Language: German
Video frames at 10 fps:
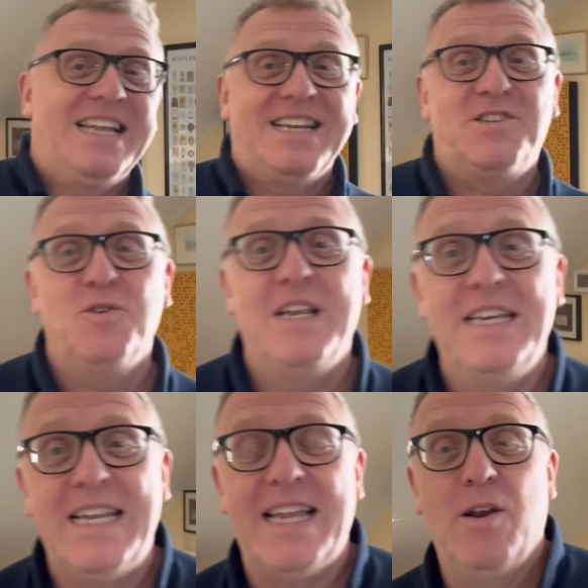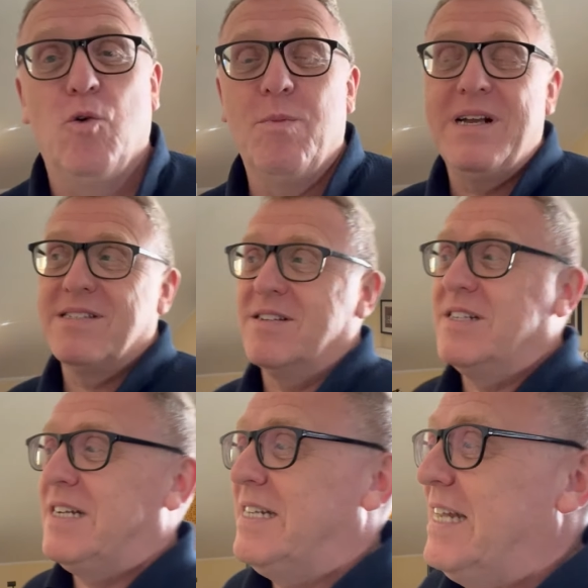natürlich nicht in Loma,
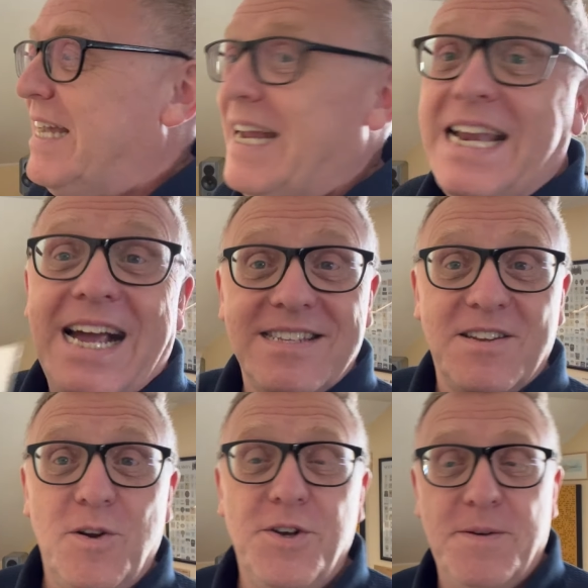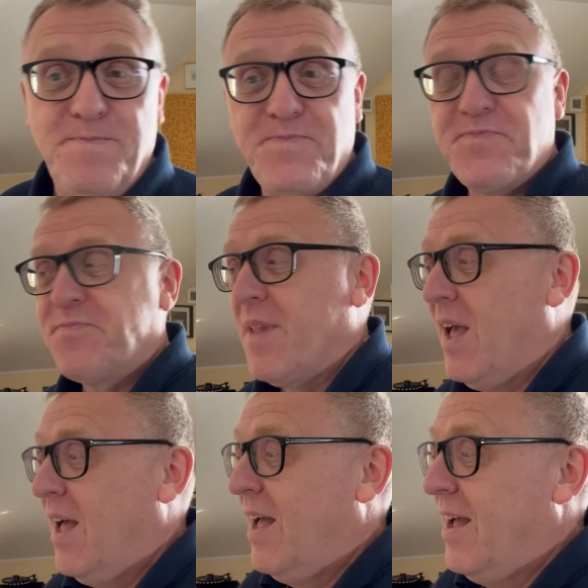sondern in Haselünne.
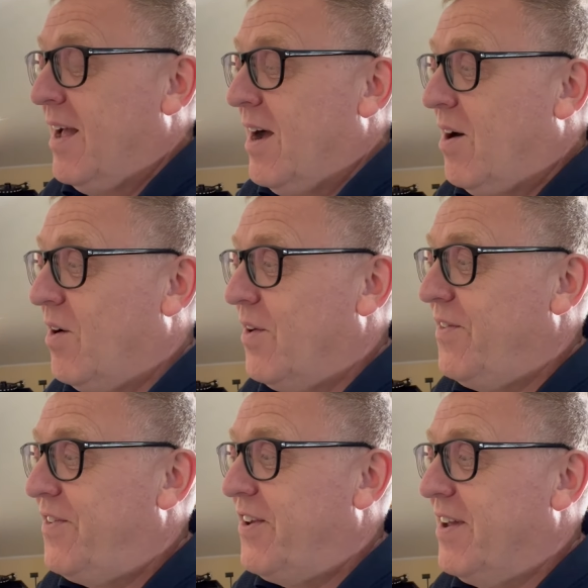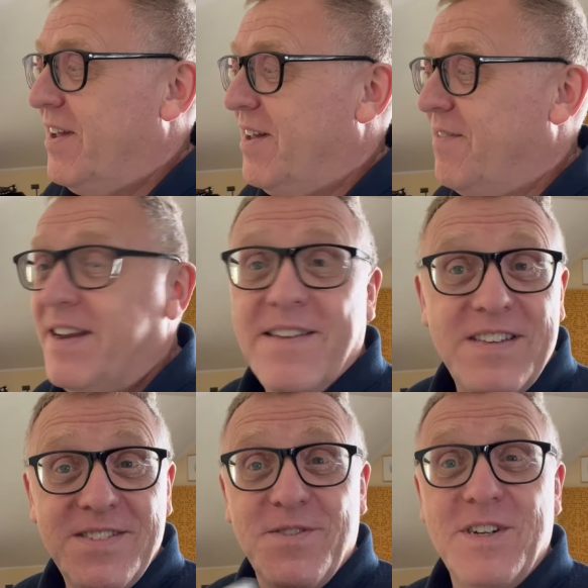Und äh, wenn ihr
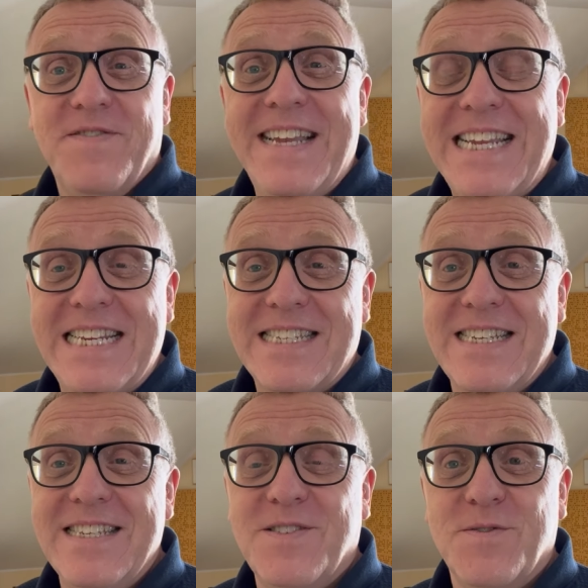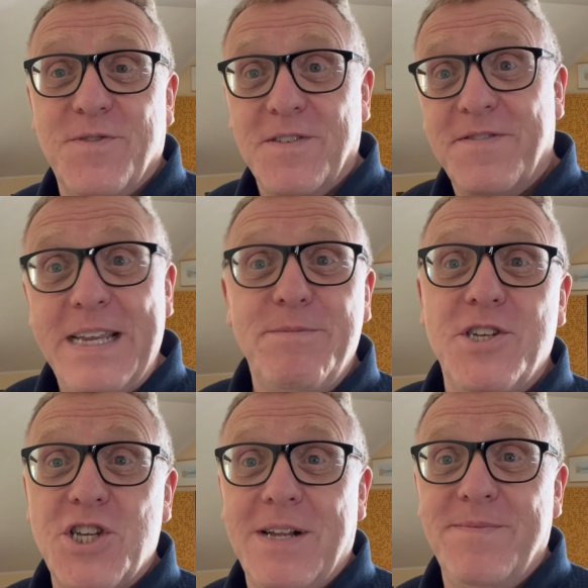wissen wollt, welche das ist und von wem sie
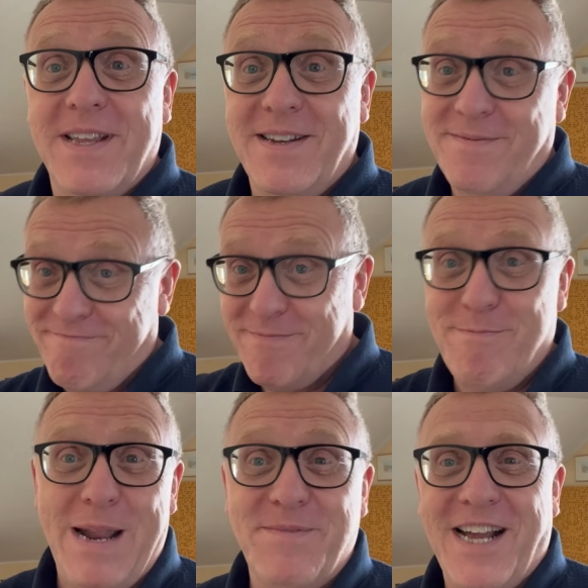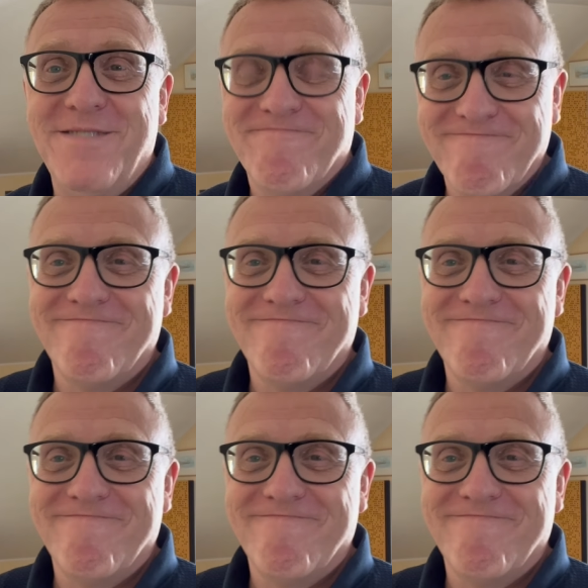stammt, dann bleibt dran.